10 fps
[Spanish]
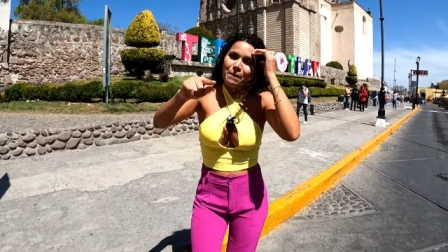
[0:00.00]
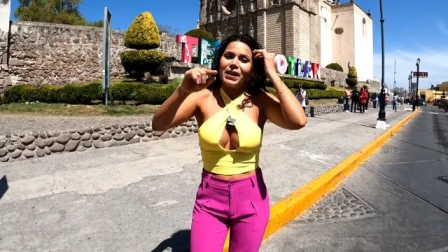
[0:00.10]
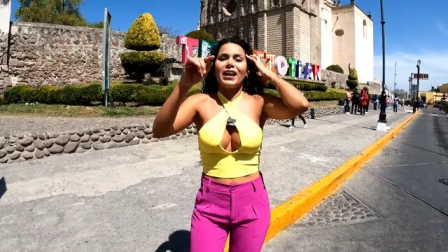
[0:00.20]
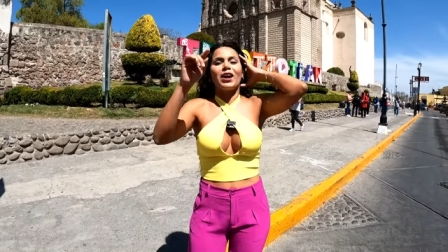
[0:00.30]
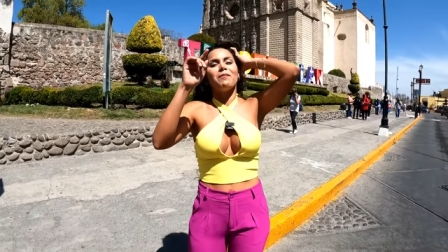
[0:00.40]

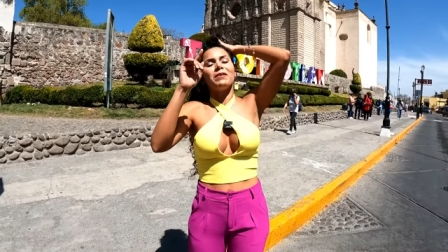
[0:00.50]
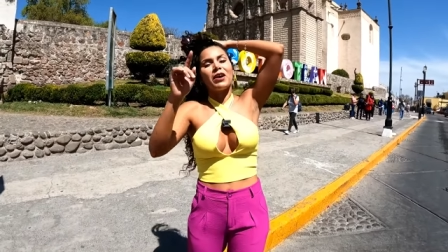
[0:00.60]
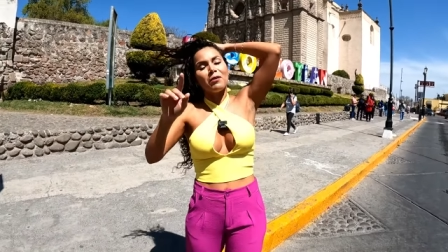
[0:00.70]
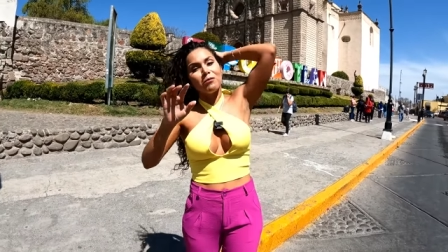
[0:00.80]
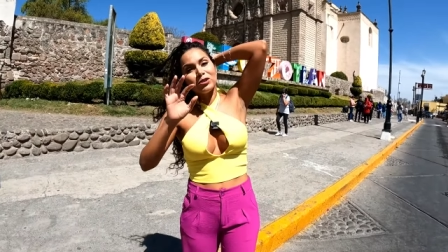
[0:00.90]
me
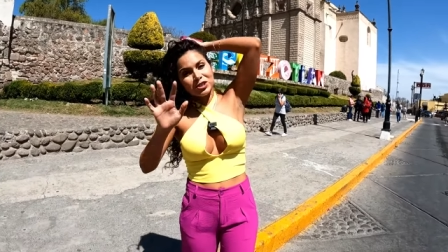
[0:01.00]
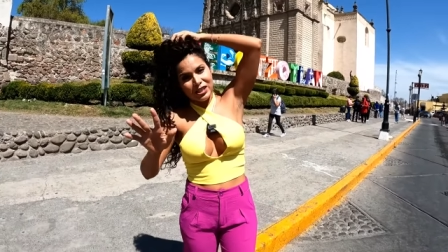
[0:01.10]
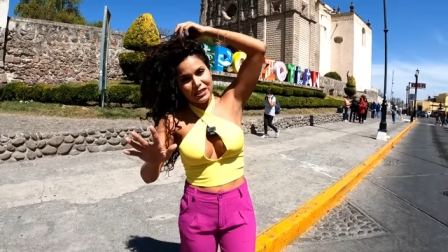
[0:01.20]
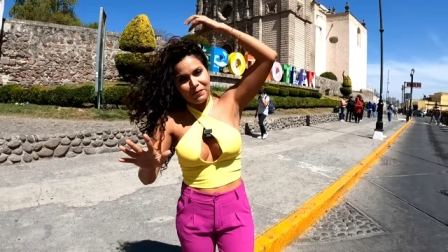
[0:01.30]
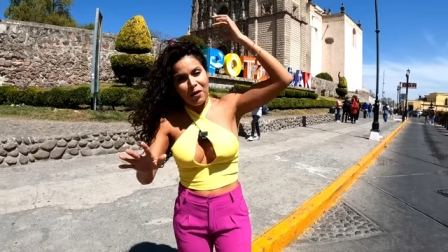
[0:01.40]
recomendaron
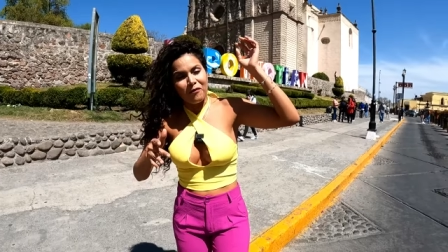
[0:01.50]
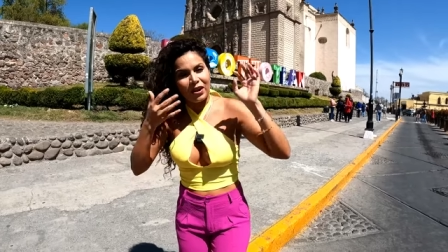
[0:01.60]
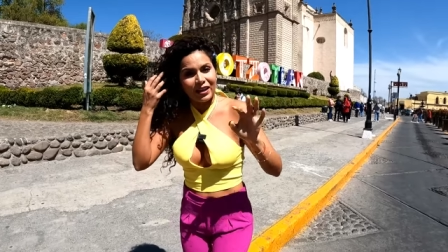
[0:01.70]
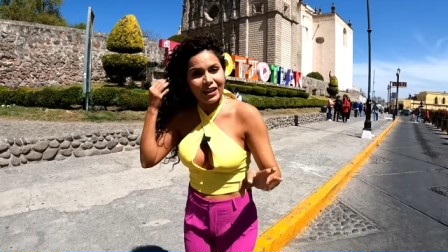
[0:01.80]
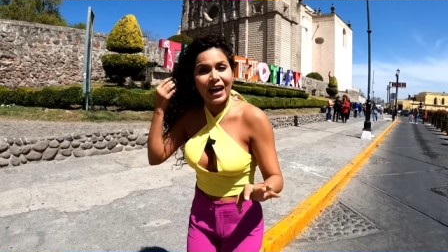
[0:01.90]
muchísimo
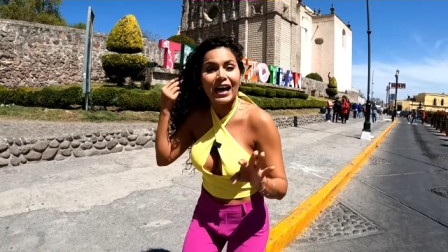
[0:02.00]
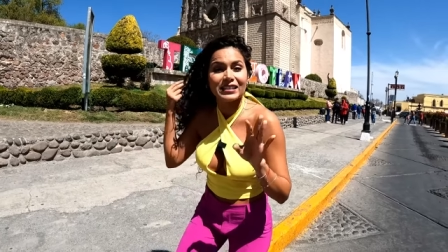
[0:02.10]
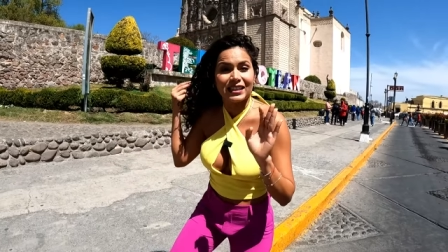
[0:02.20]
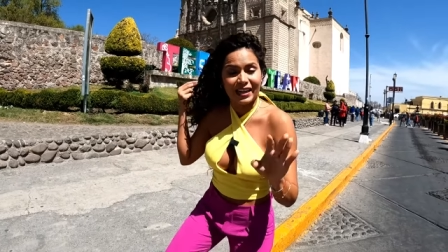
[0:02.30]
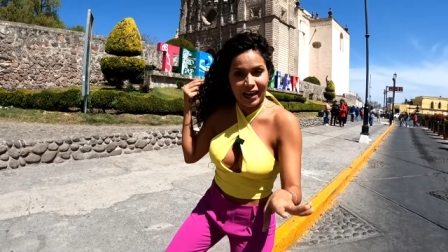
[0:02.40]
venir
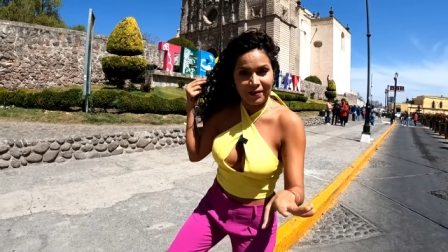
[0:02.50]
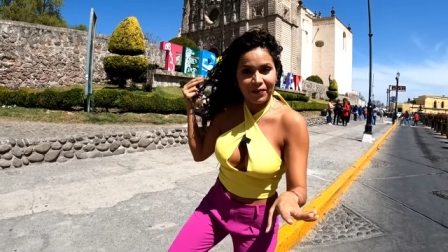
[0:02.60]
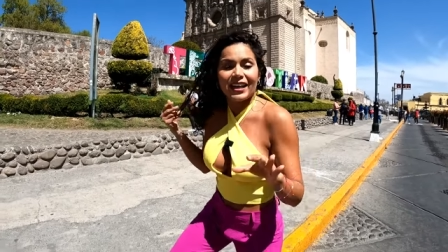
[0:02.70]
hasta acá.